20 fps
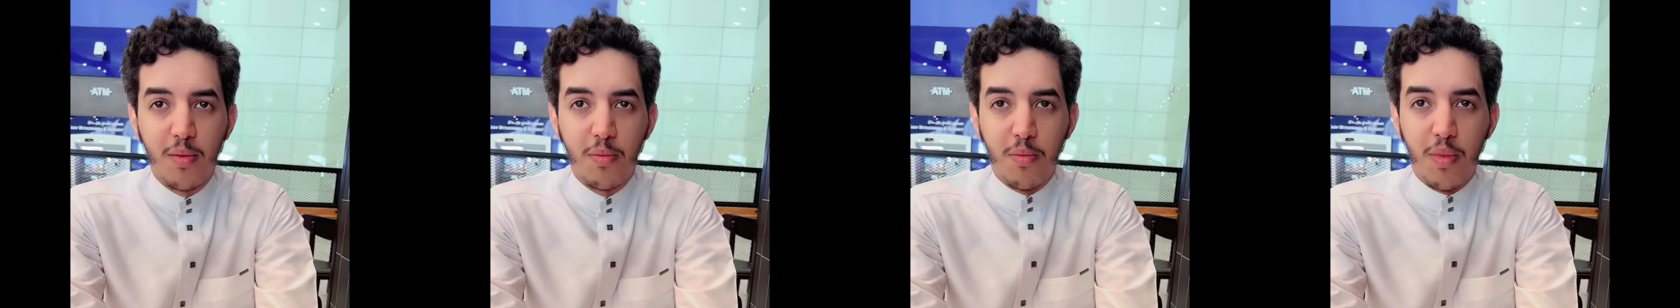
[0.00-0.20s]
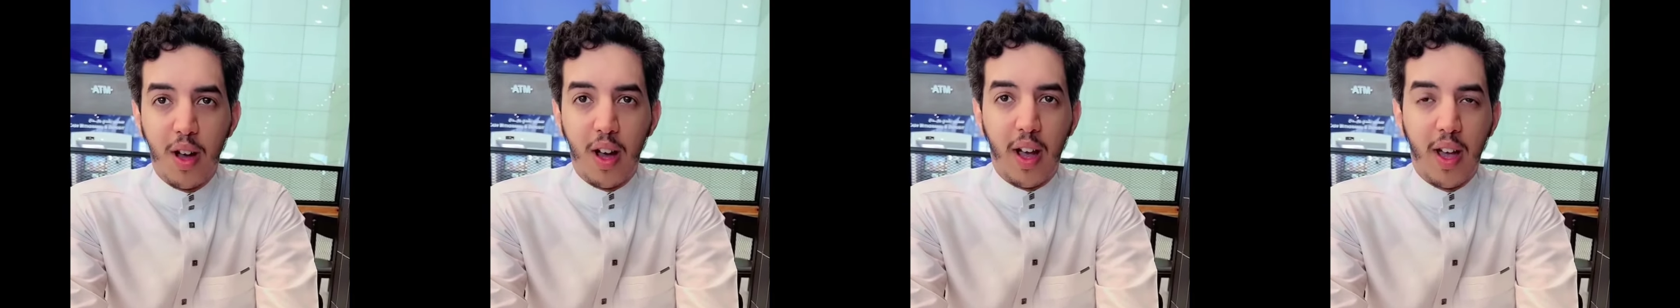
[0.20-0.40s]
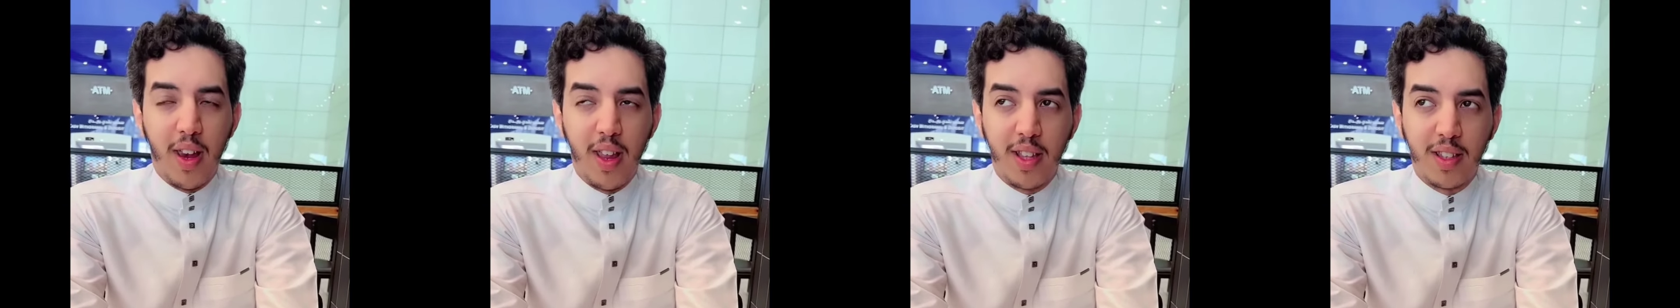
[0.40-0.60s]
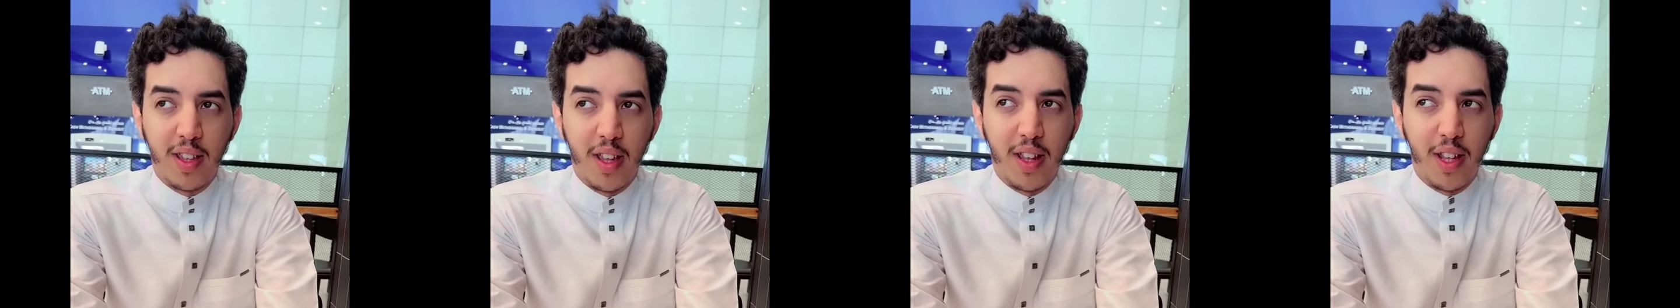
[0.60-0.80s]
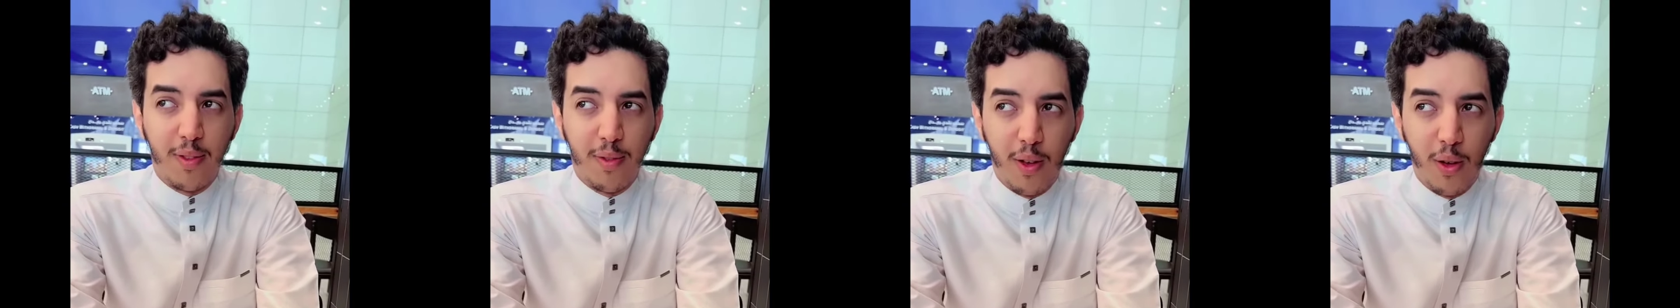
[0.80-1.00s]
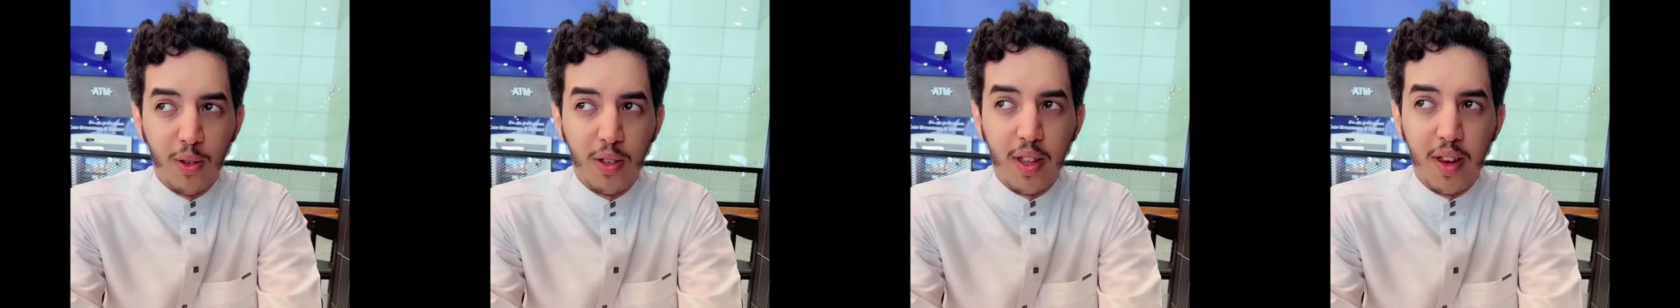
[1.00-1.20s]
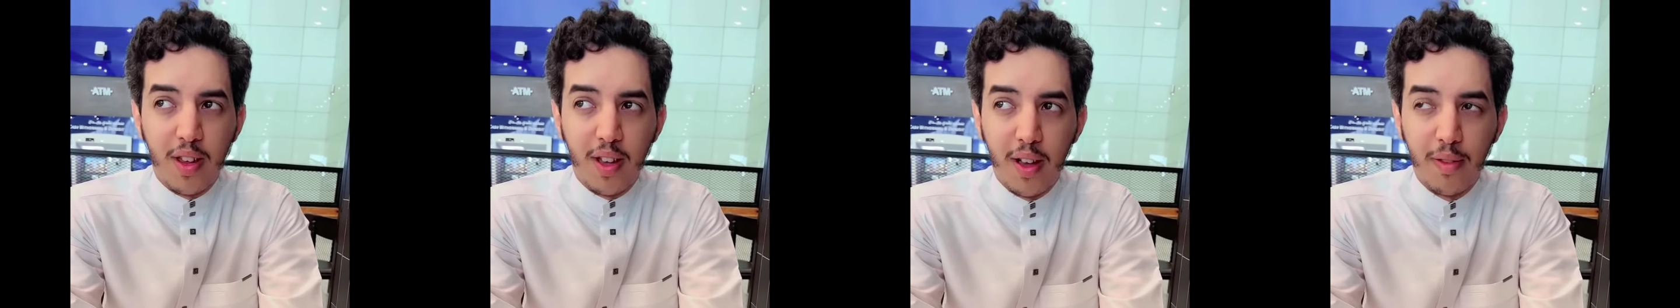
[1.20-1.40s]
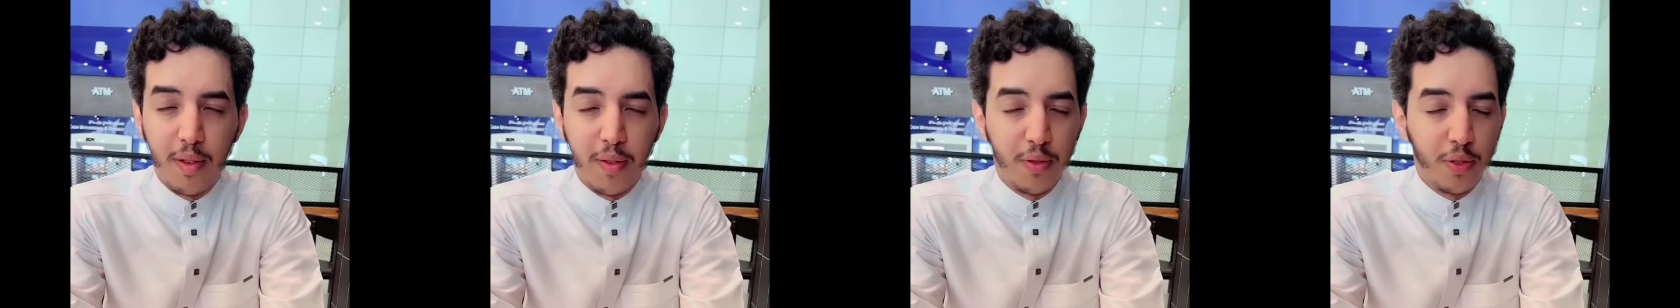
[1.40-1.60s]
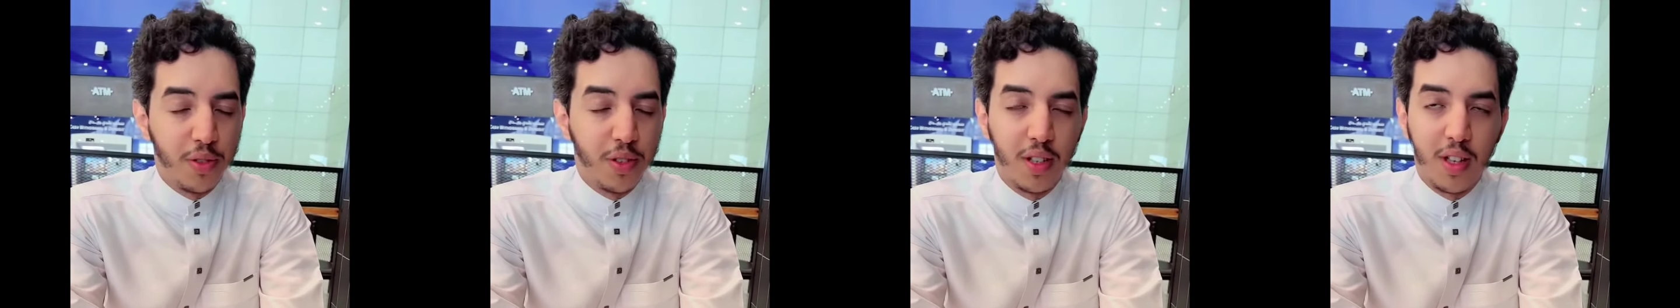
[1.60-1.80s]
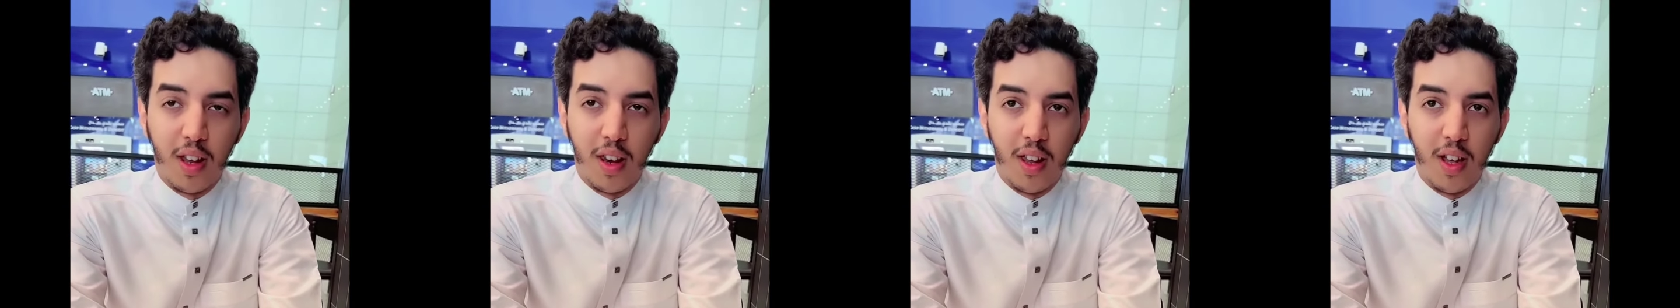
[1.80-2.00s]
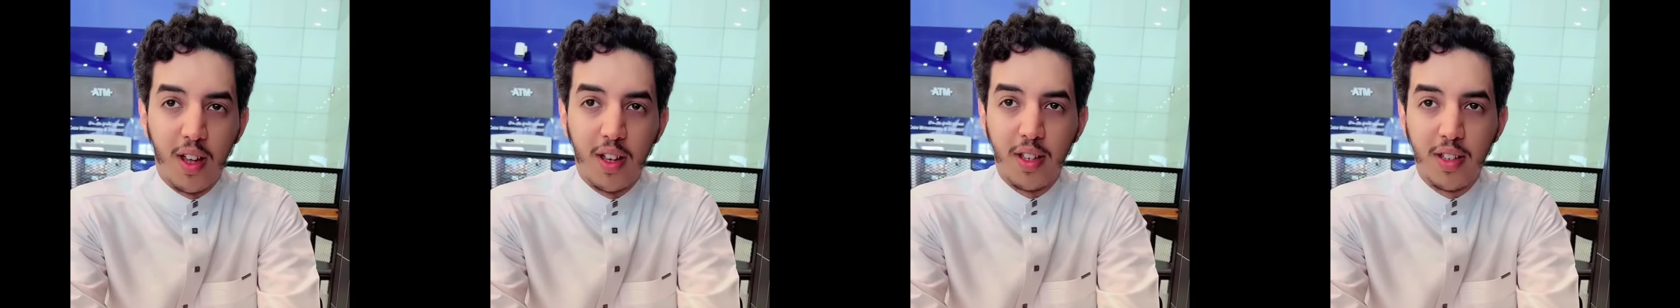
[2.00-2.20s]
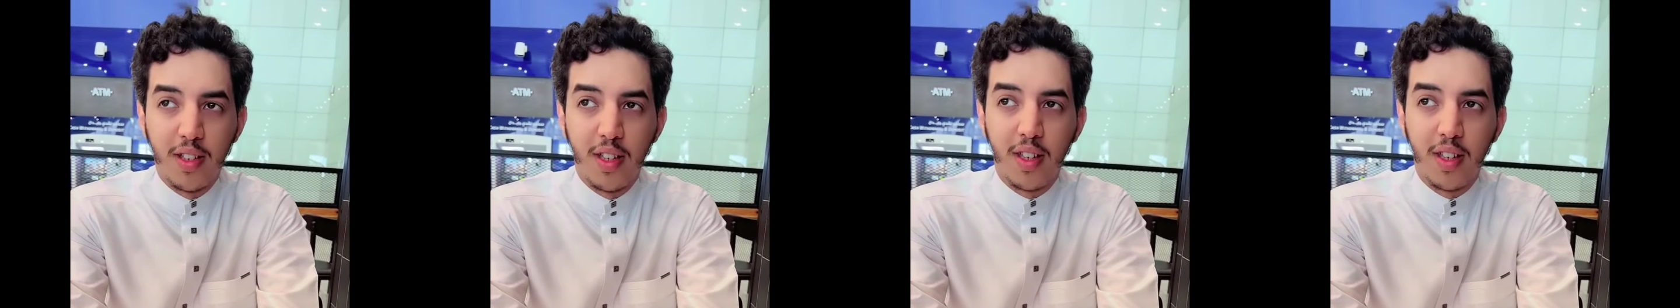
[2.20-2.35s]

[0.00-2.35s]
خليتها ندفع ولا ريال في الفندق الله لا